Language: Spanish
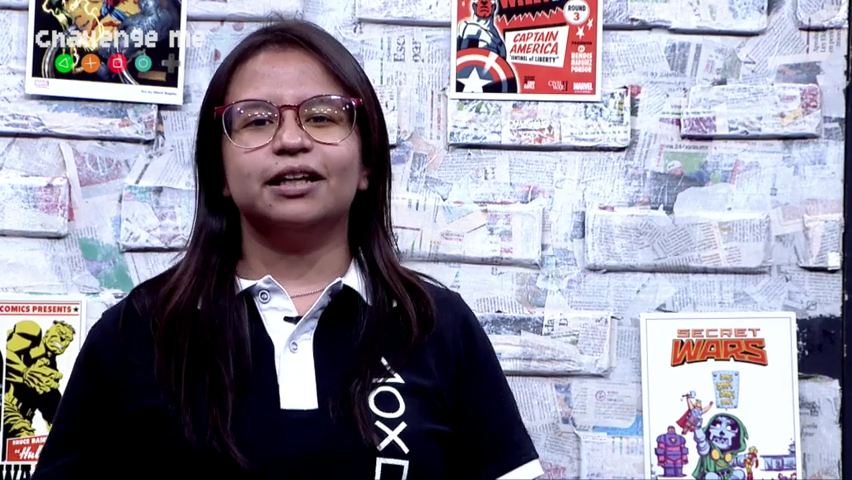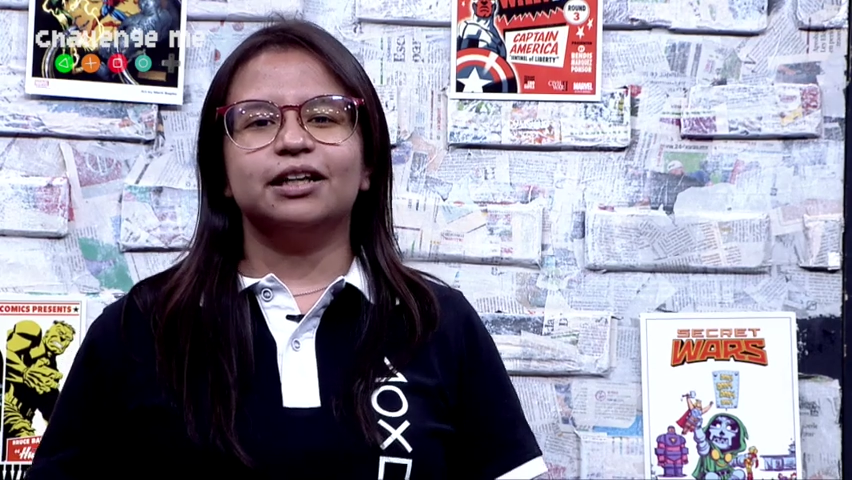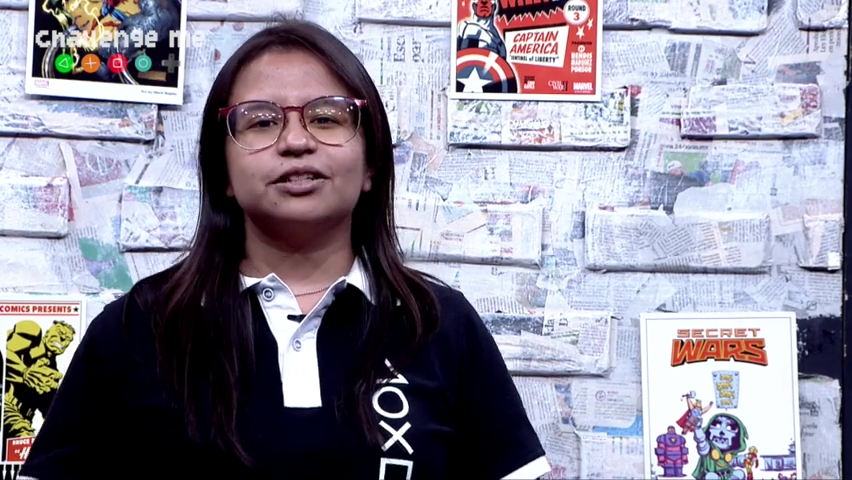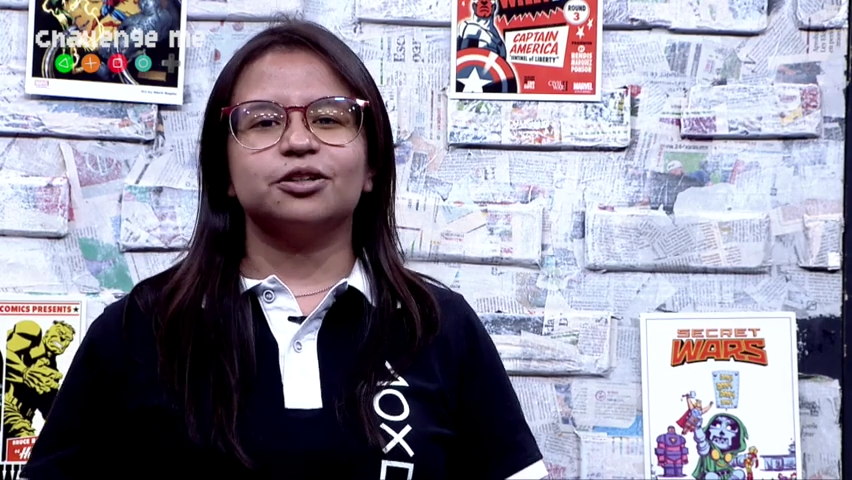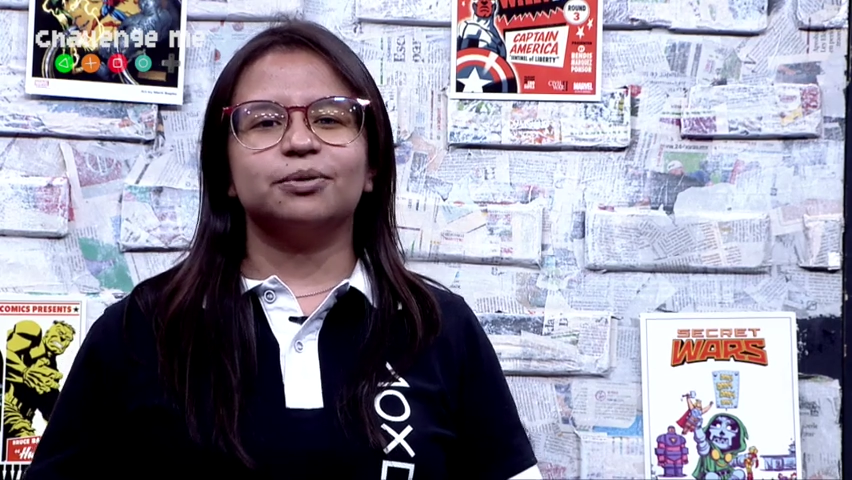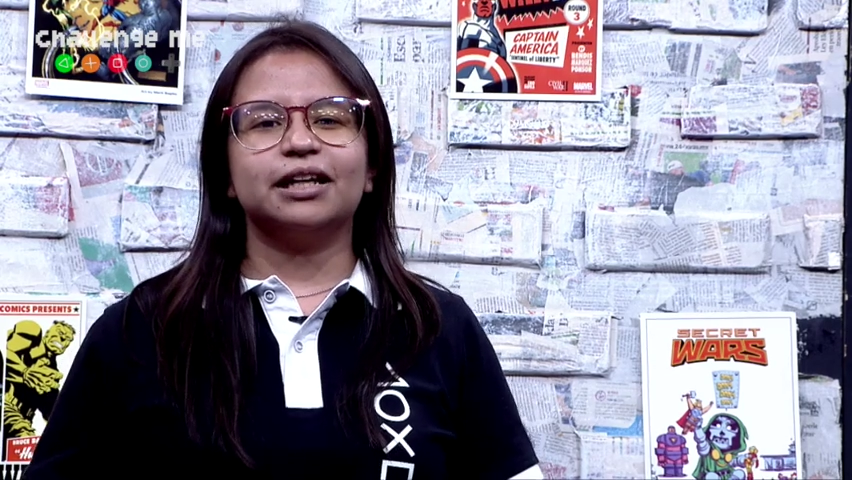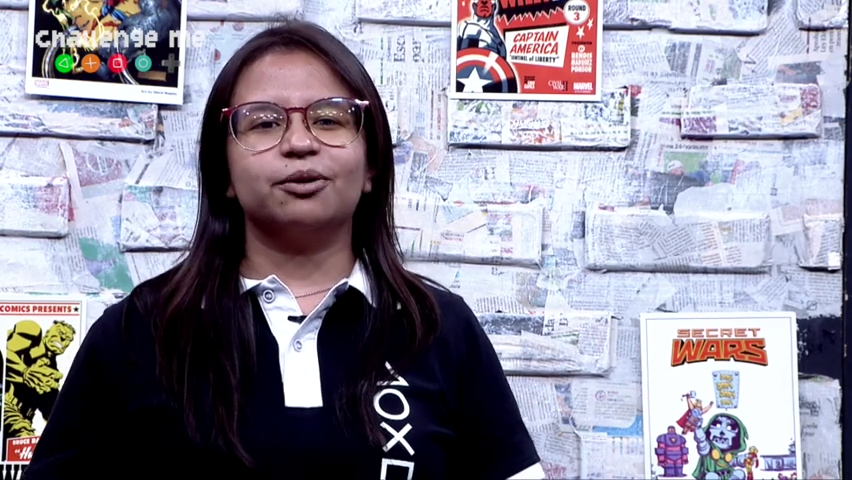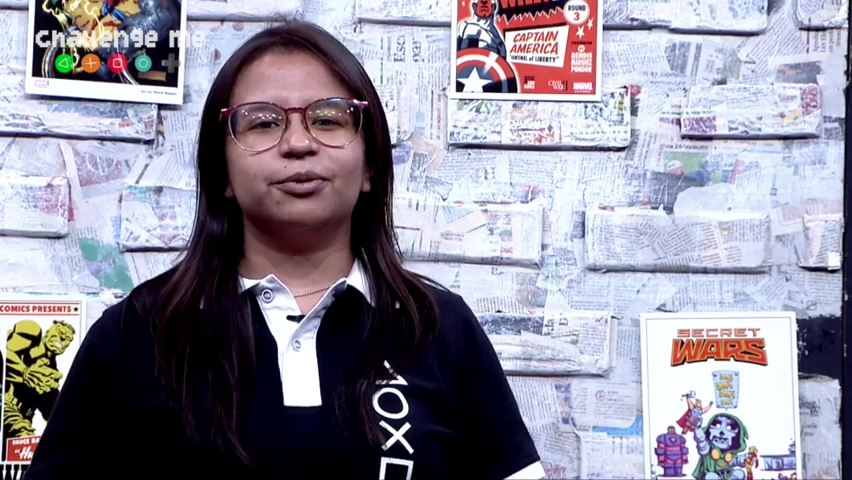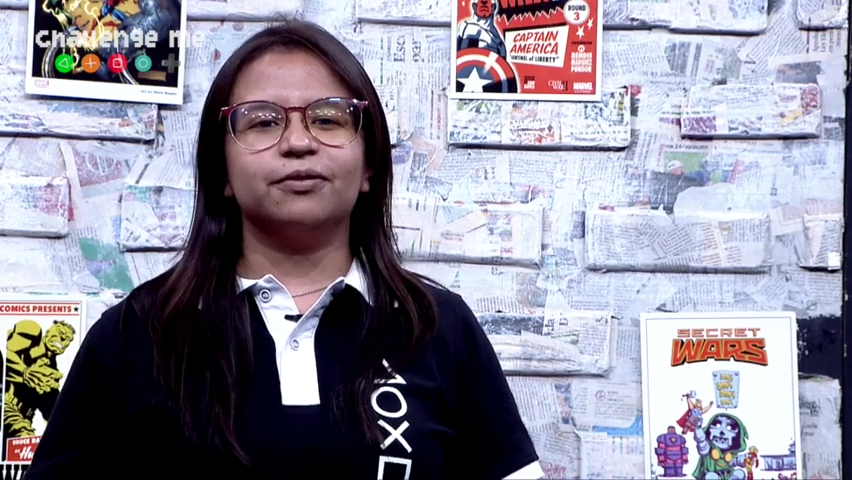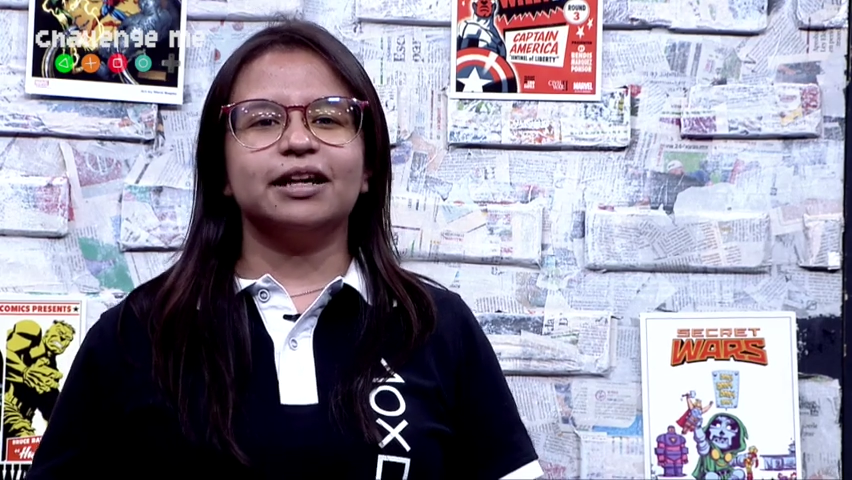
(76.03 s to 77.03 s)
sobre la
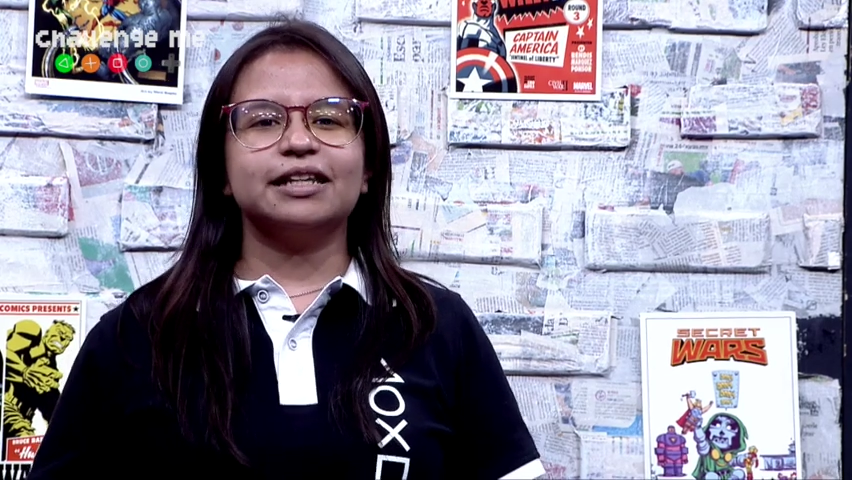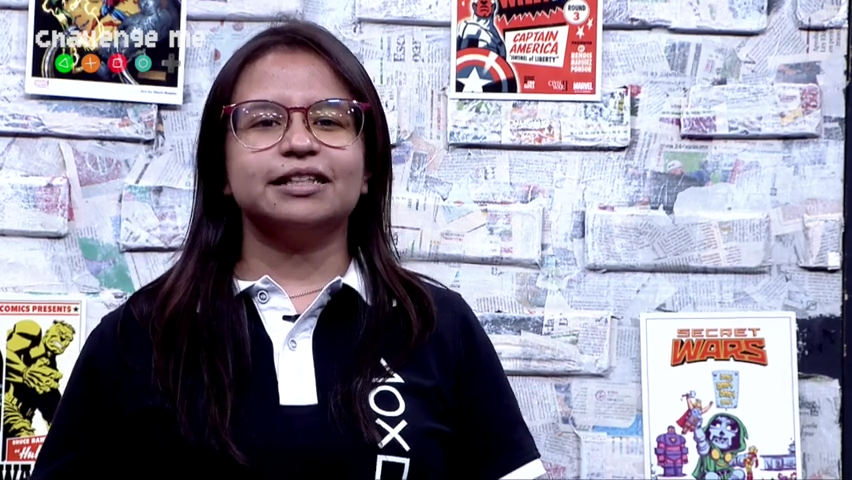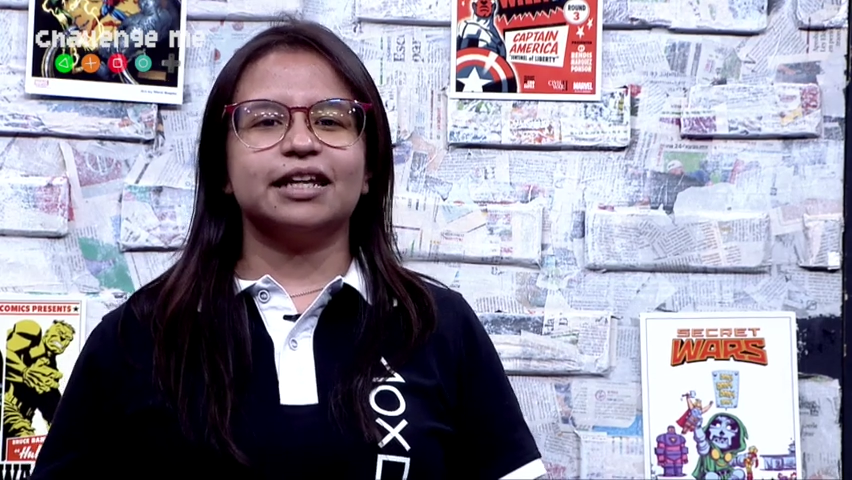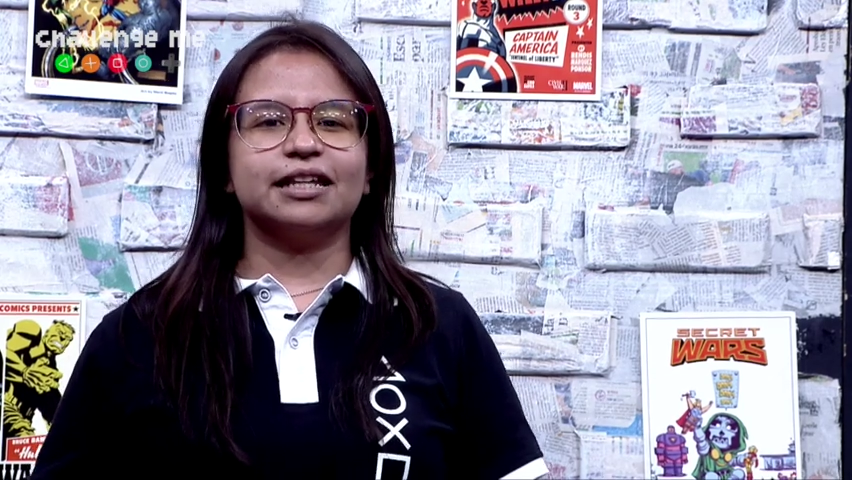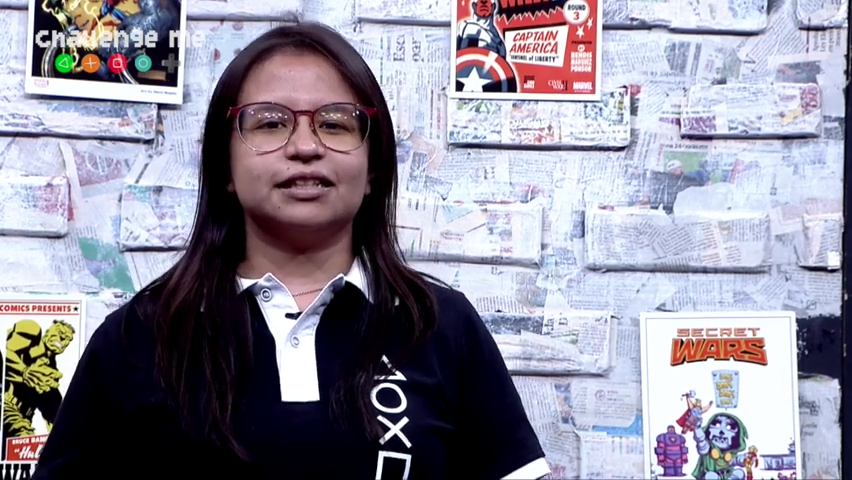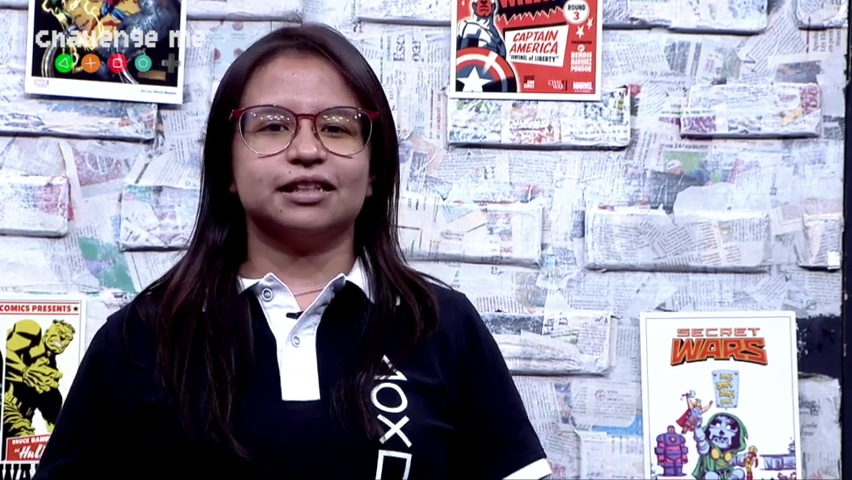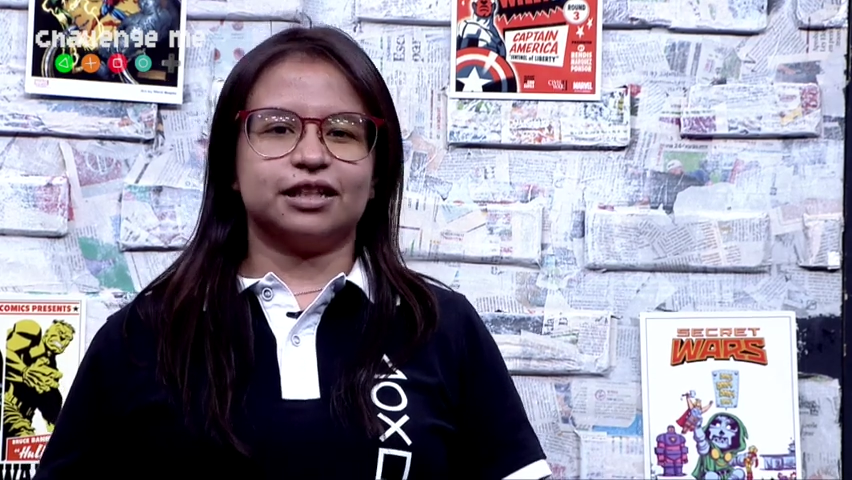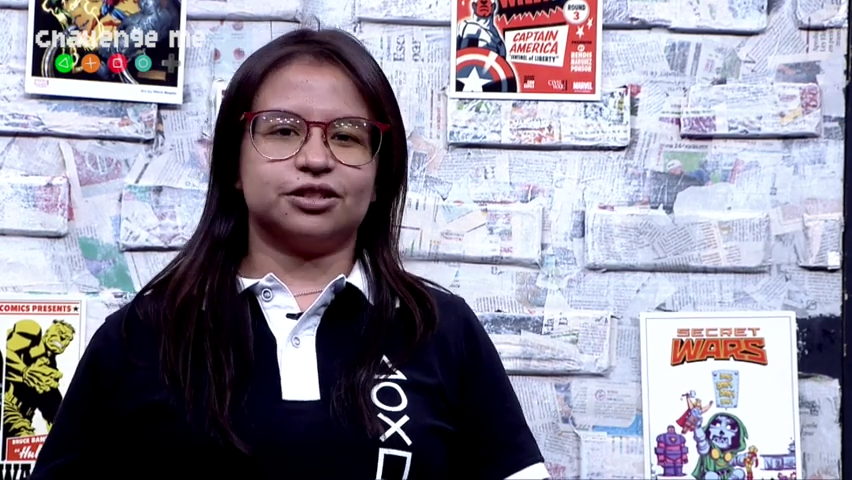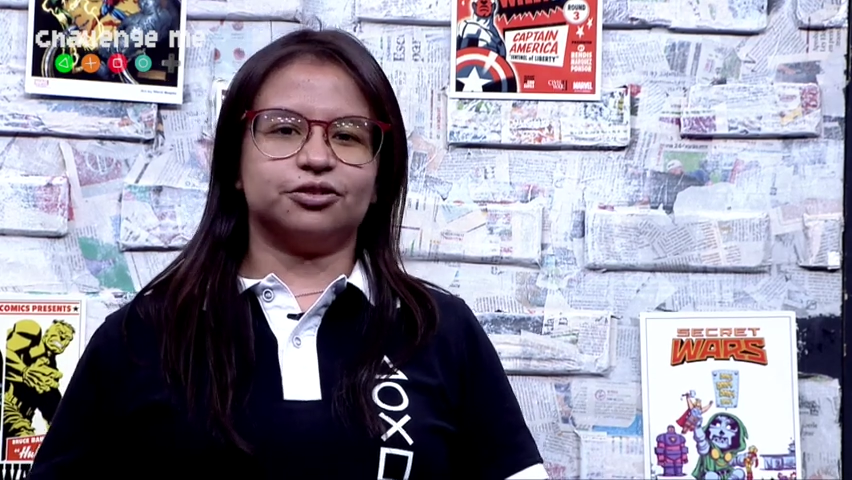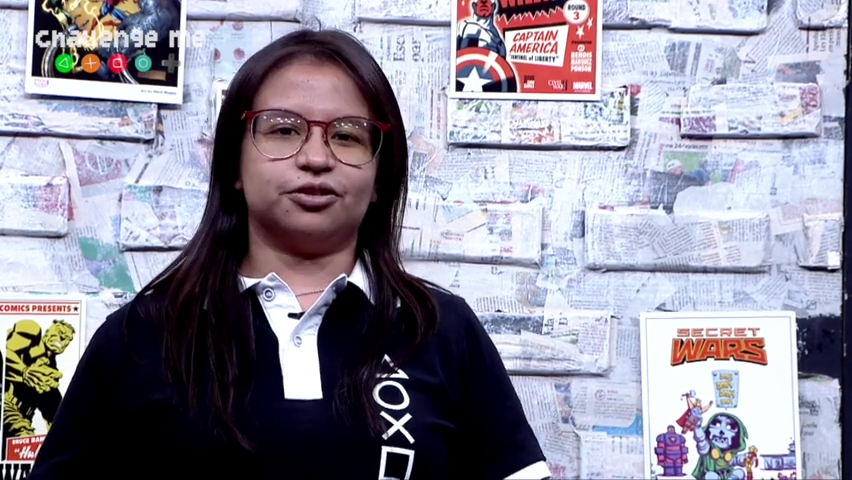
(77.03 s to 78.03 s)
prevalencia de este
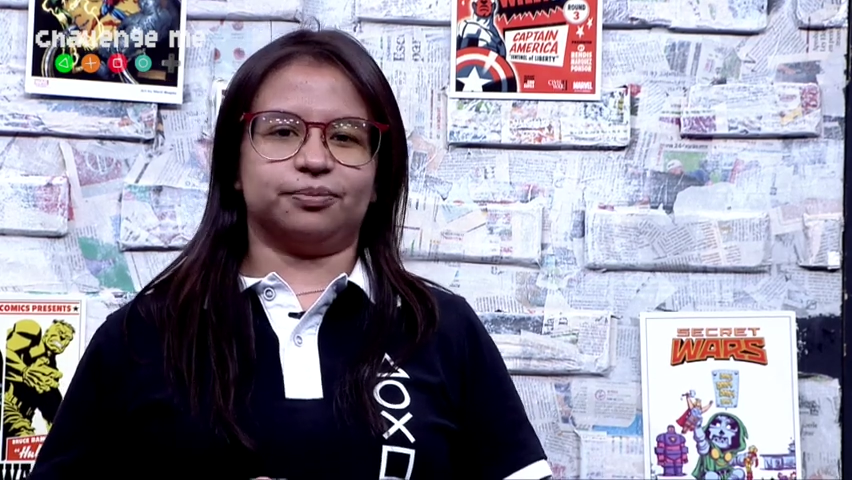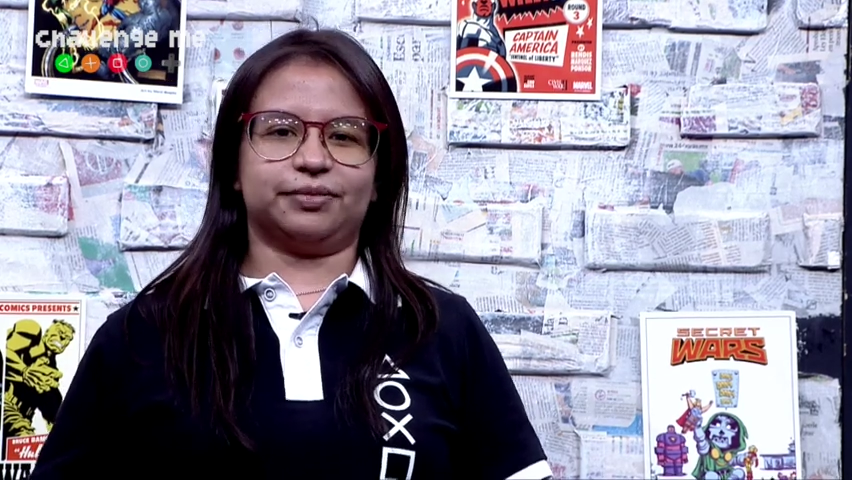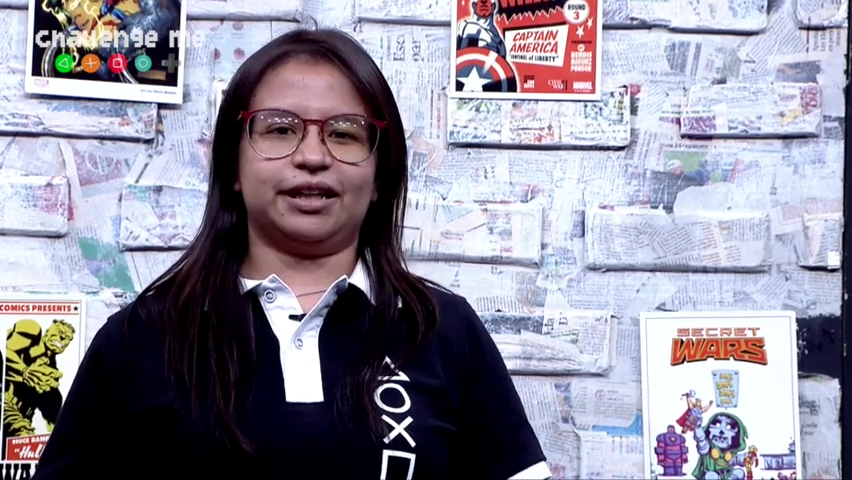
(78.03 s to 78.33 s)
trastorno